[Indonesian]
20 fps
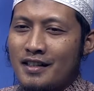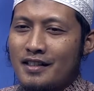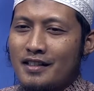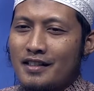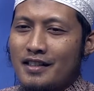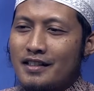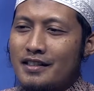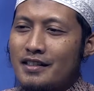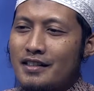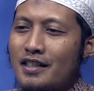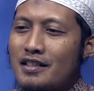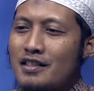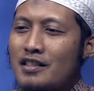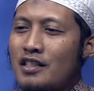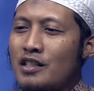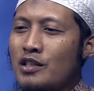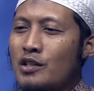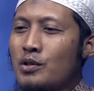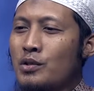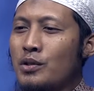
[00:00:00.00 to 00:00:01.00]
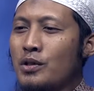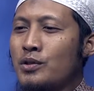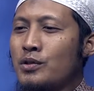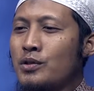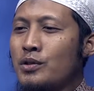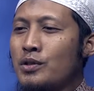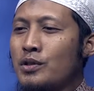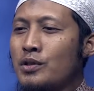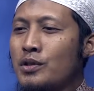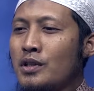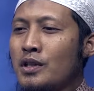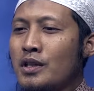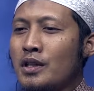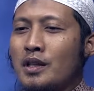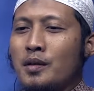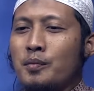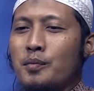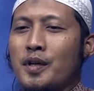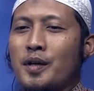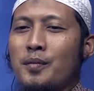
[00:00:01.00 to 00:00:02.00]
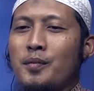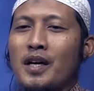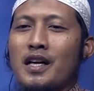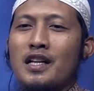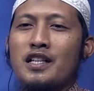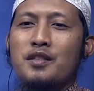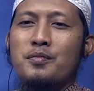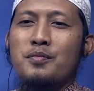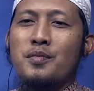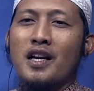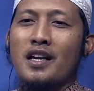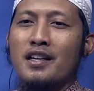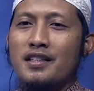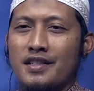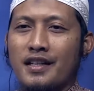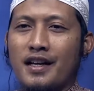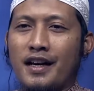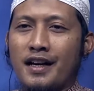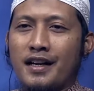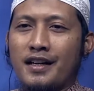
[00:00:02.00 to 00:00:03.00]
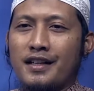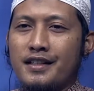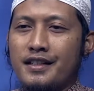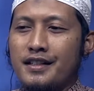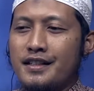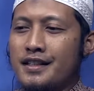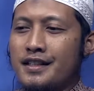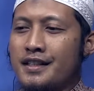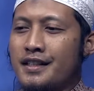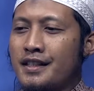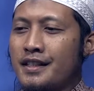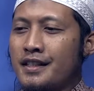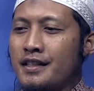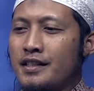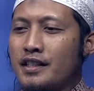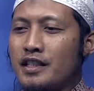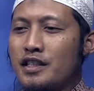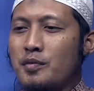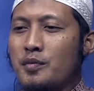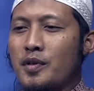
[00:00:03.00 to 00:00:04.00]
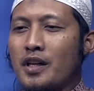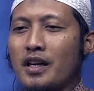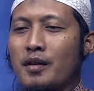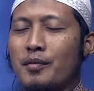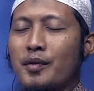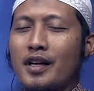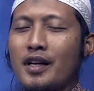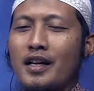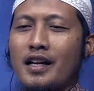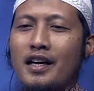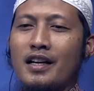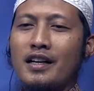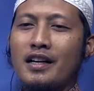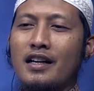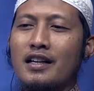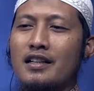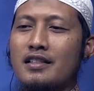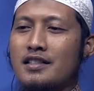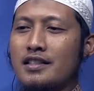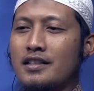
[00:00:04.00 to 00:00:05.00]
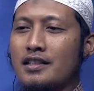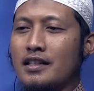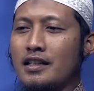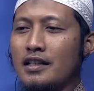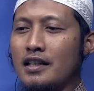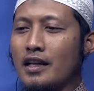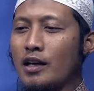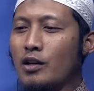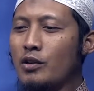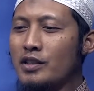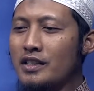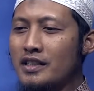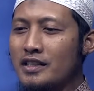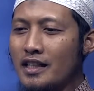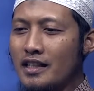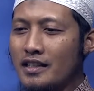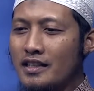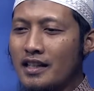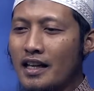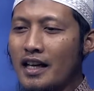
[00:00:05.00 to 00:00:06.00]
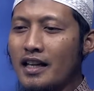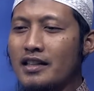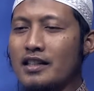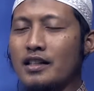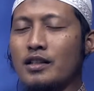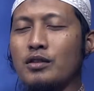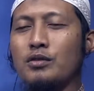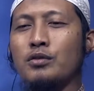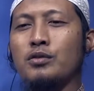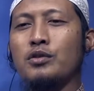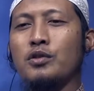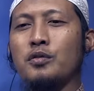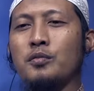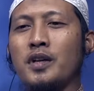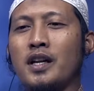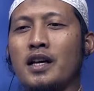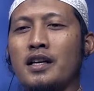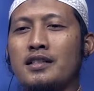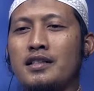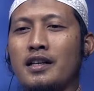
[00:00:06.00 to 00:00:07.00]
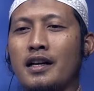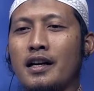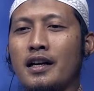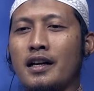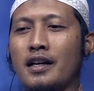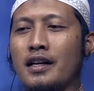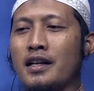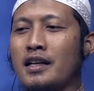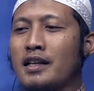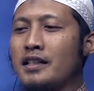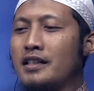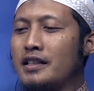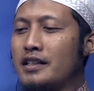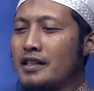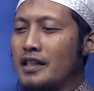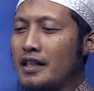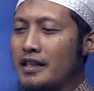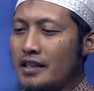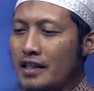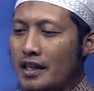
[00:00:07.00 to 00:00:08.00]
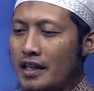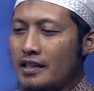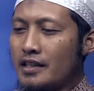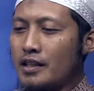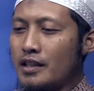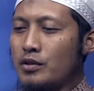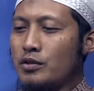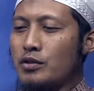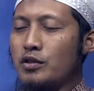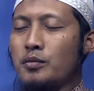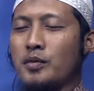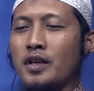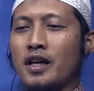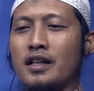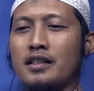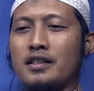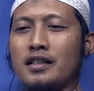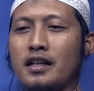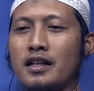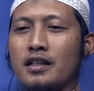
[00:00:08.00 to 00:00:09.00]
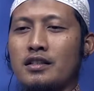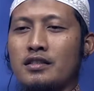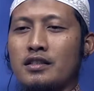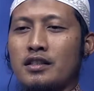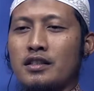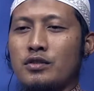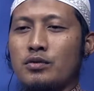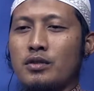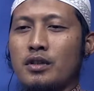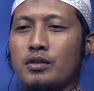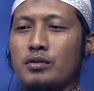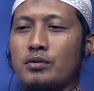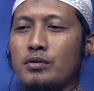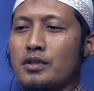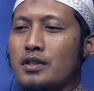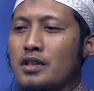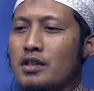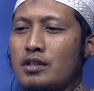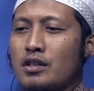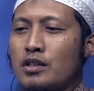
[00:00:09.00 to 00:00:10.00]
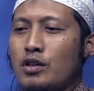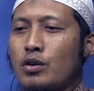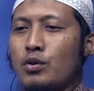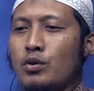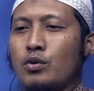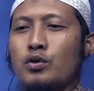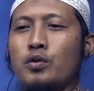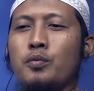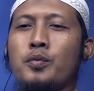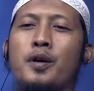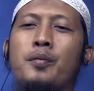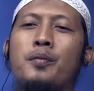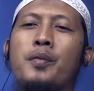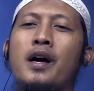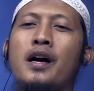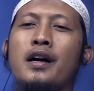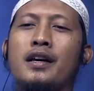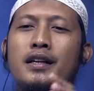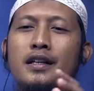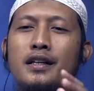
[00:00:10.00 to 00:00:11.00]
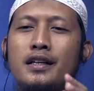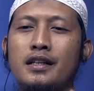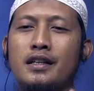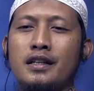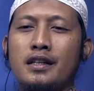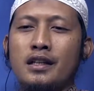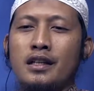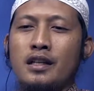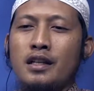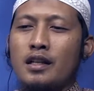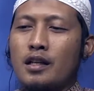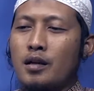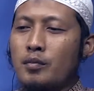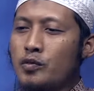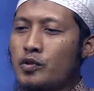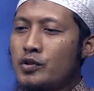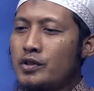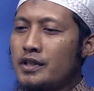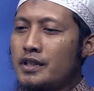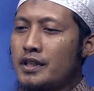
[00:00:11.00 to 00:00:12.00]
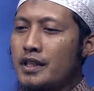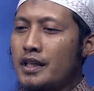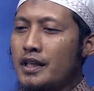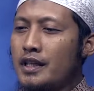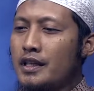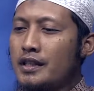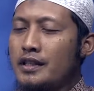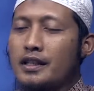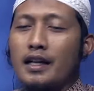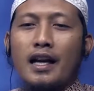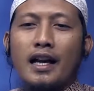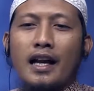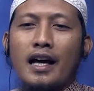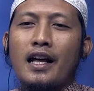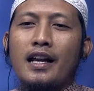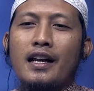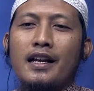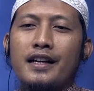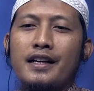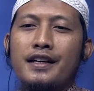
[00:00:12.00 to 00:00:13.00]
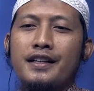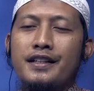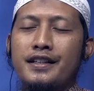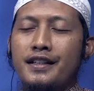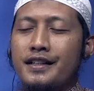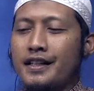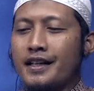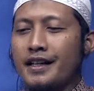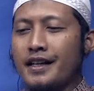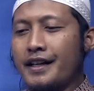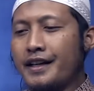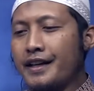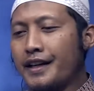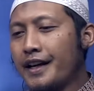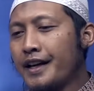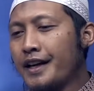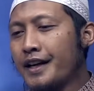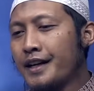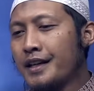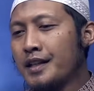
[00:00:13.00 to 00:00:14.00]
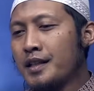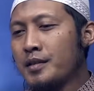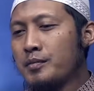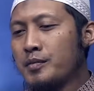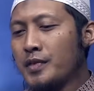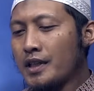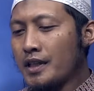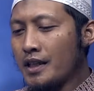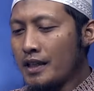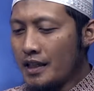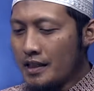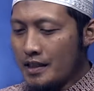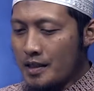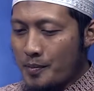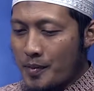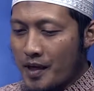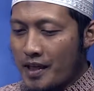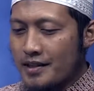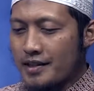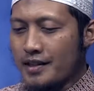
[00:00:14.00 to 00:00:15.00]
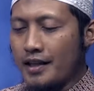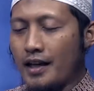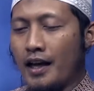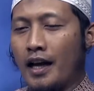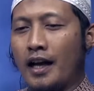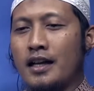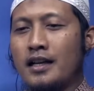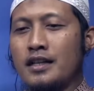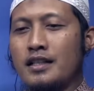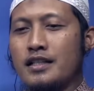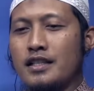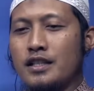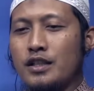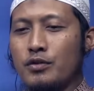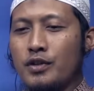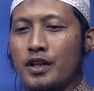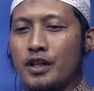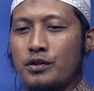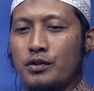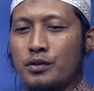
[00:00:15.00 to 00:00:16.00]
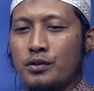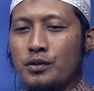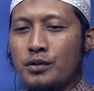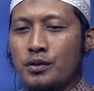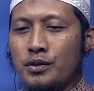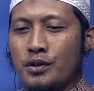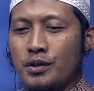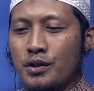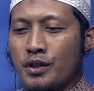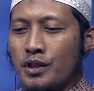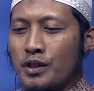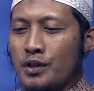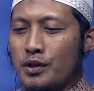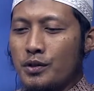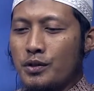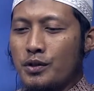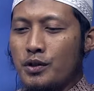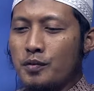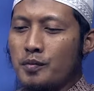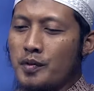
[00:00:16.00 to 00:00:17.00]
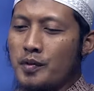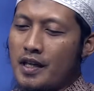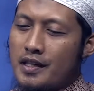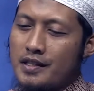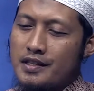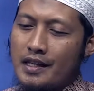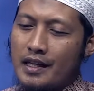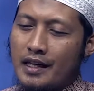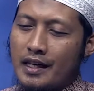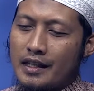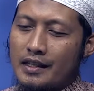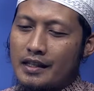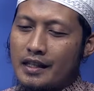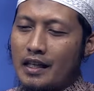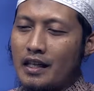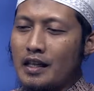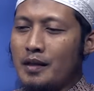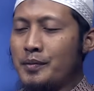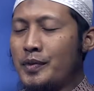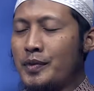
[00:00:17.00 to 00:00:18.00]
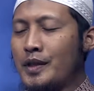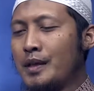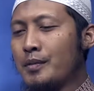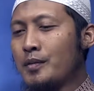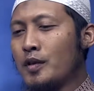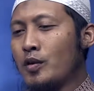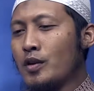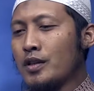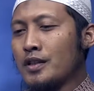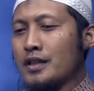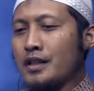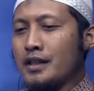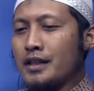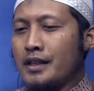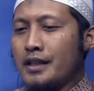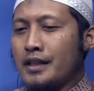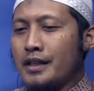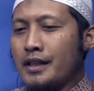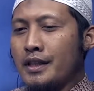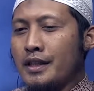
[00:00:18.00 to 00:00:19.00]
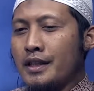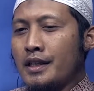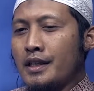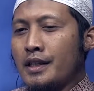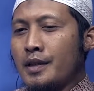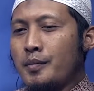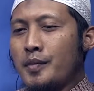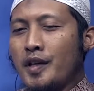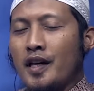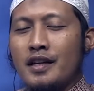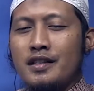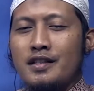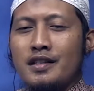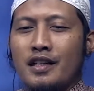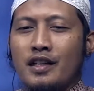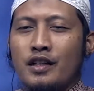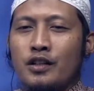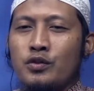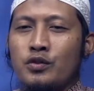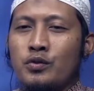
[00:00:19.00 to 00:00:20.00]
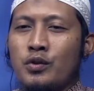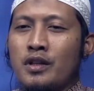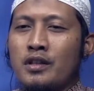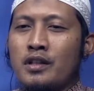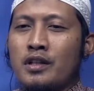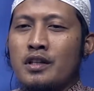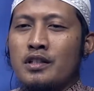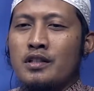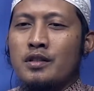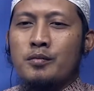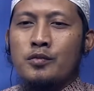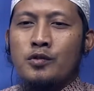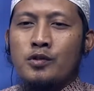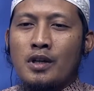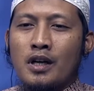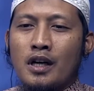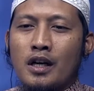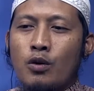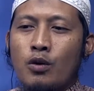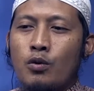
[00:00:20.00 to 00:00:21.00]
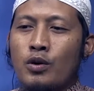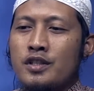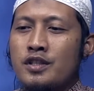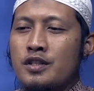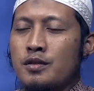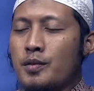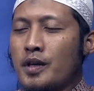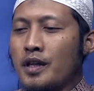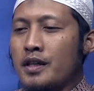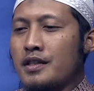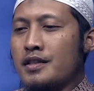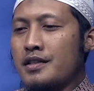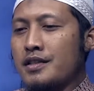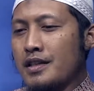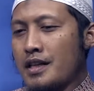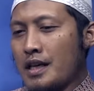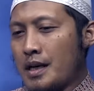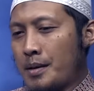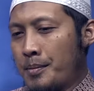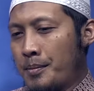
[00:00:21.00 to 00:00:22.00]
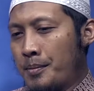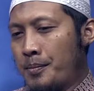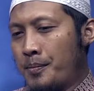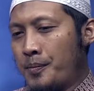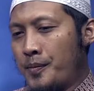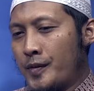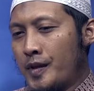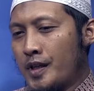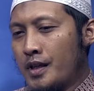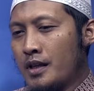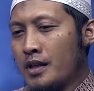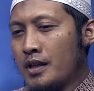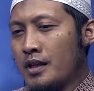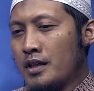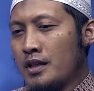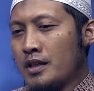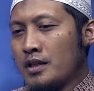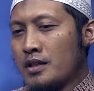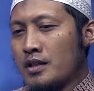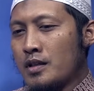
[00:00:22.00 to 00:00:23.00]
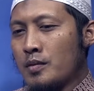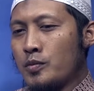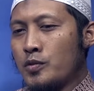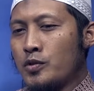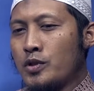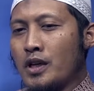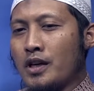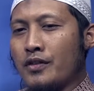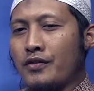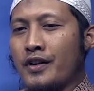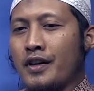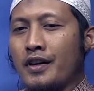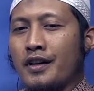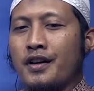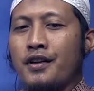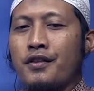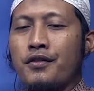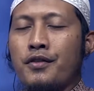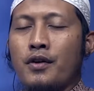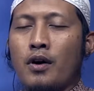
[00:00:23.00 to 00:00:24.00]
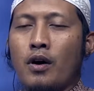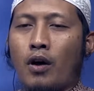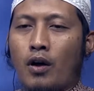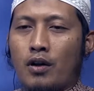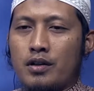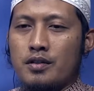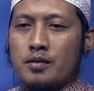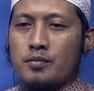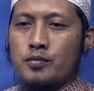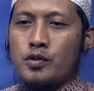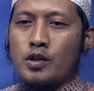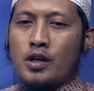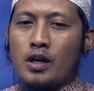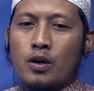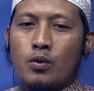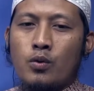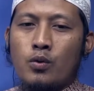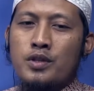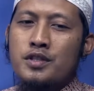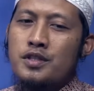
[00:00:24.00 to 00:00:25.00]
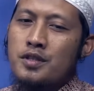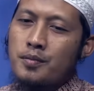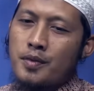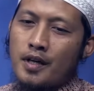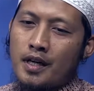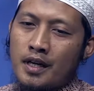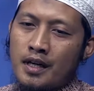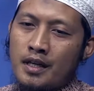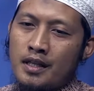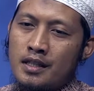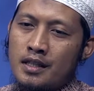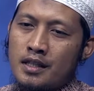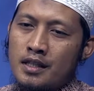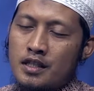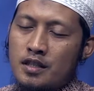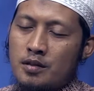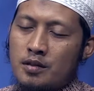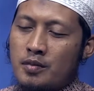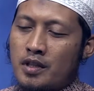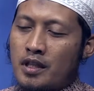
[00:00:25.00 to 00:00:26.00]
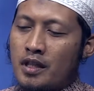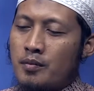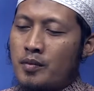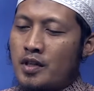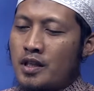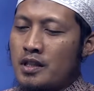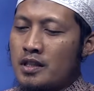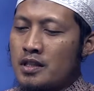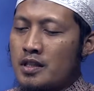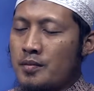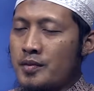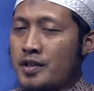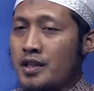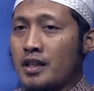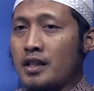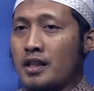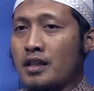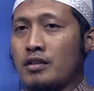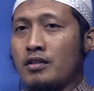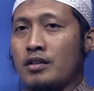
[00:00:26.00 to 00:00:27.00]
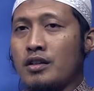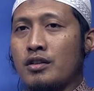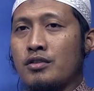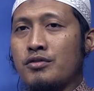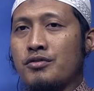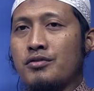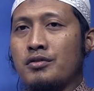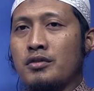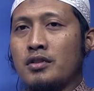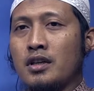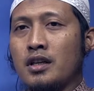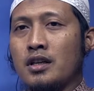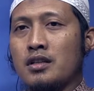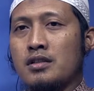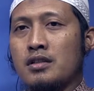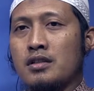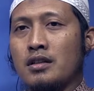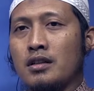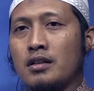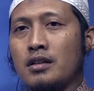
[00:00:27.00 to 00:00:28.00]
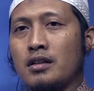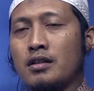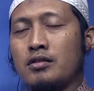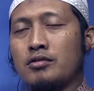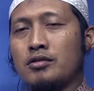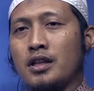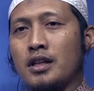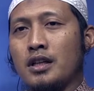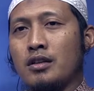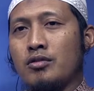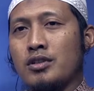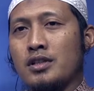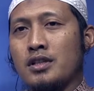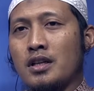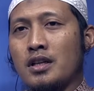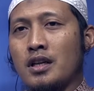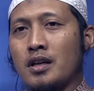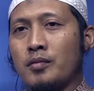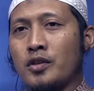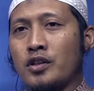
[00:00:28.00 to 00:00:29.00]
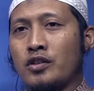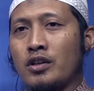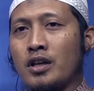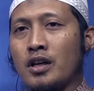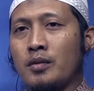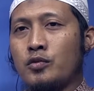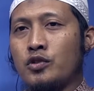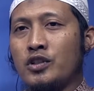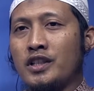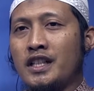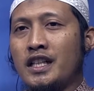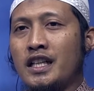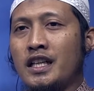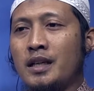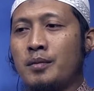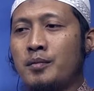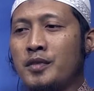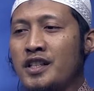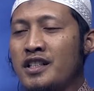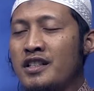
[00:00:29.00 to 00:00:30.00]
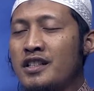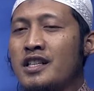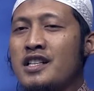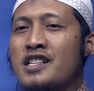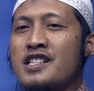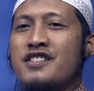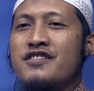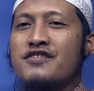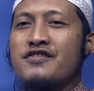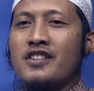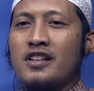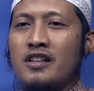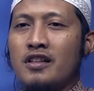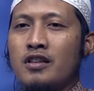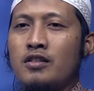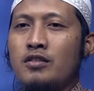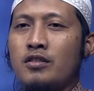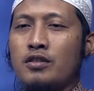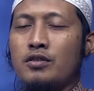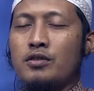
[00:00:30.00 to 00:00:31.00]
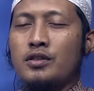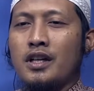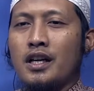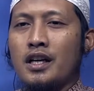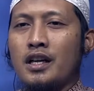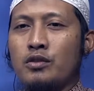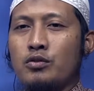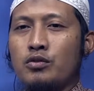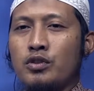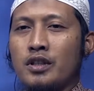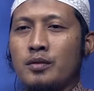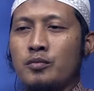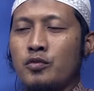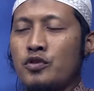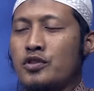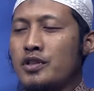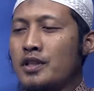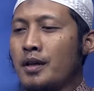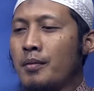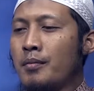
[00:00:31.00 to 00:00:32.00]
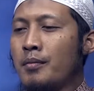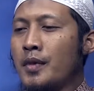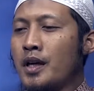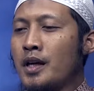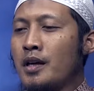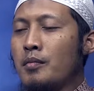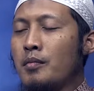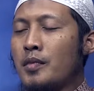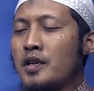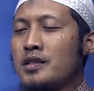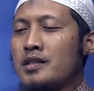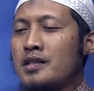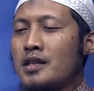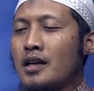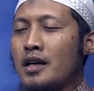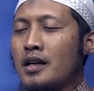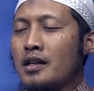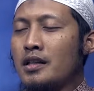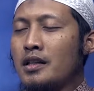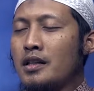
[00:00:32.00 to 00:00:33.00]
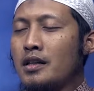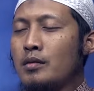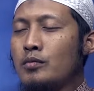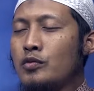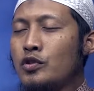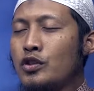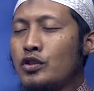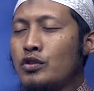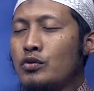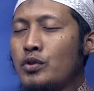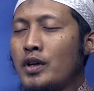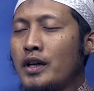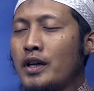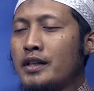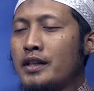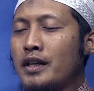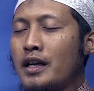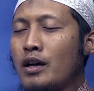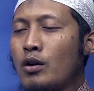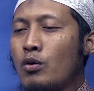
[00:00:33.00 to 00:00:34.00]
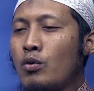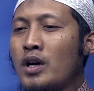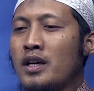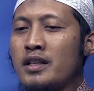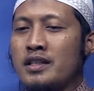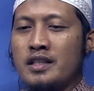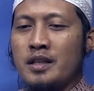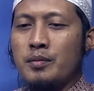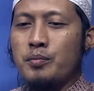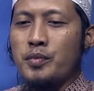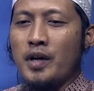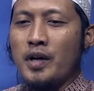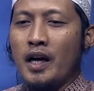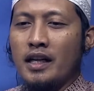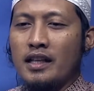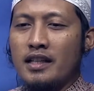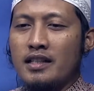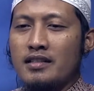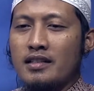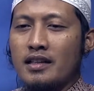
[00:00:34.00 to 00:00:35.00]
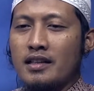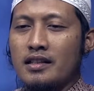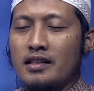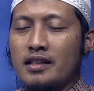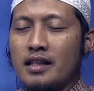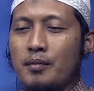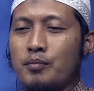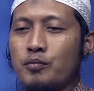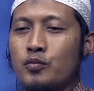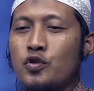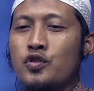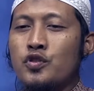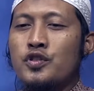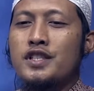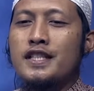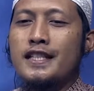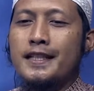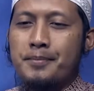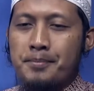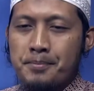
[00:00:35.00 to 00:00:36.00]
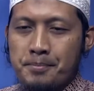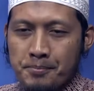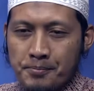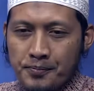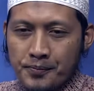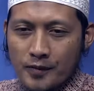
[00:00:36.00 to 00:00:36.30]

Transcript: Ya, dia cenderung untuk bermalas-malasan ya dia sebagaimana anak kecil kalau tidak dilatih untuk belajar tidak dilatih untuk mengerjakan sesuatu dia cenderung untuk bermain kemudian dia lalai dan yang lain-lain maka kita paksa jiwa itu untuk untuk belajar terlebih bahwasanya belajar itu adalah sebuah kewajiban Islam ya sebuah faridah sebuah kewajiban sebagaimana disabdakan oleh Rasulullah sallallahu alaihi wasallam talabul ilmi faridhatun ala kulli muslim. Mencari ilmu itu adalah wajib bagi setiap muslim.